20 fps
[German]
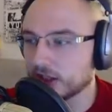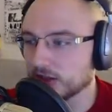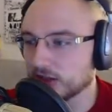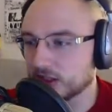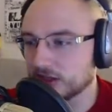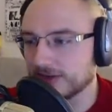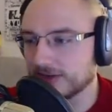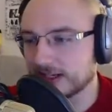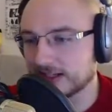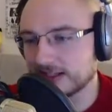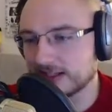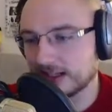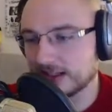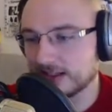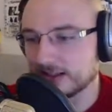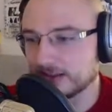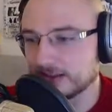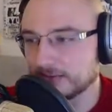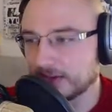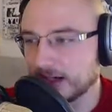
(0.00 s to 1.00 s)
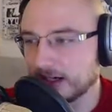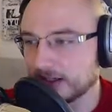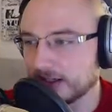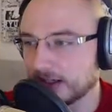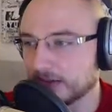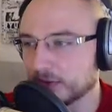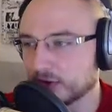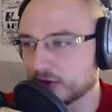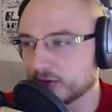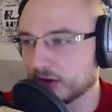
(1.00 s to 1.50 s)
Ich werde es dann im
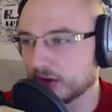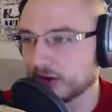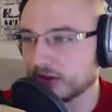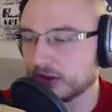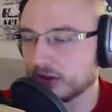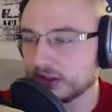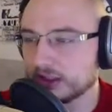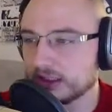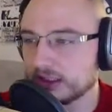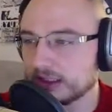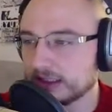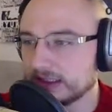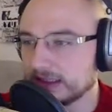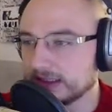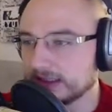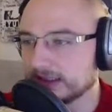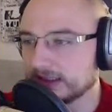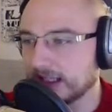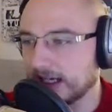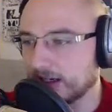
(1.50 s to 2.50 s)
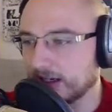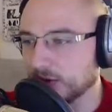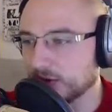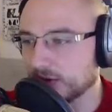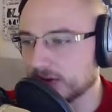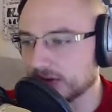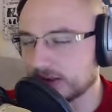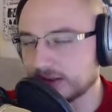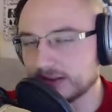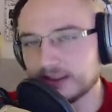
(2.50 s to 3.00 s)
Nachhinein bestimmt auch noch
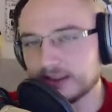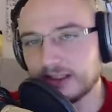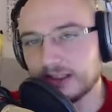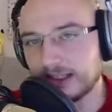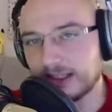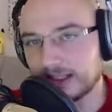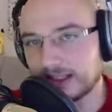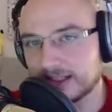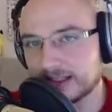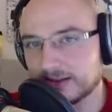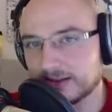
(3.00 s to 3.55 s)
nachholen, die ganzen